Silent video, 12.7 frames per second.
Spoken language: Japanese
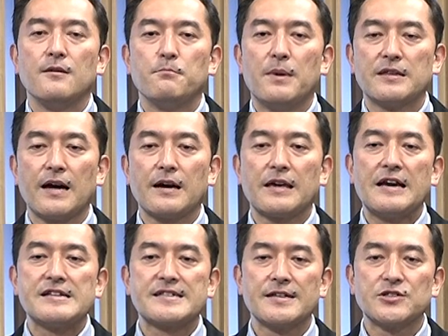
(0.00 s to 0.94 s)
また
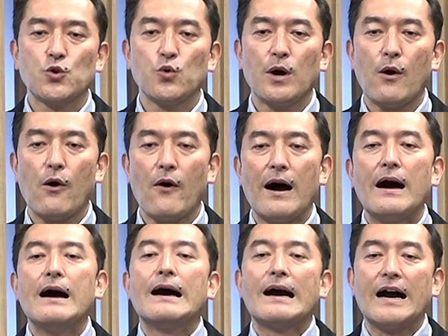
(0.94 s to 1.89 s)
経産省側は
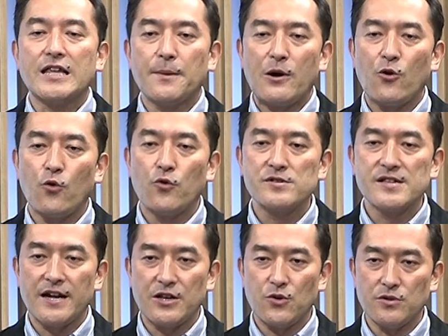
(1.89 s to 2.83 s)
外為法
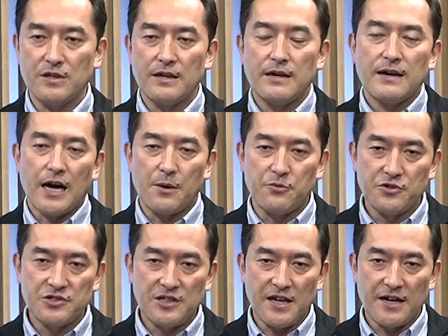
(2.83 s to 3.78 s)
材料に株主
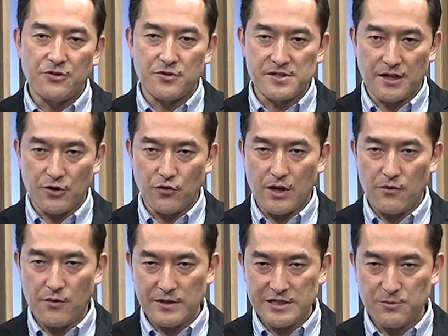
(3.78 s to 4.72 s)
提案取り下げを
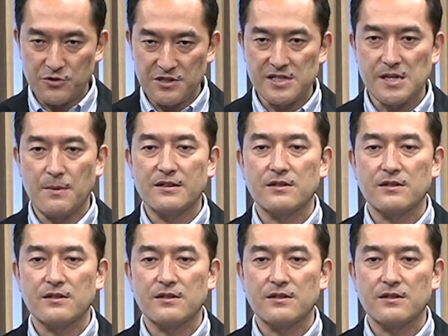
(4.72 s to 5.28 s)
F シモに迫っ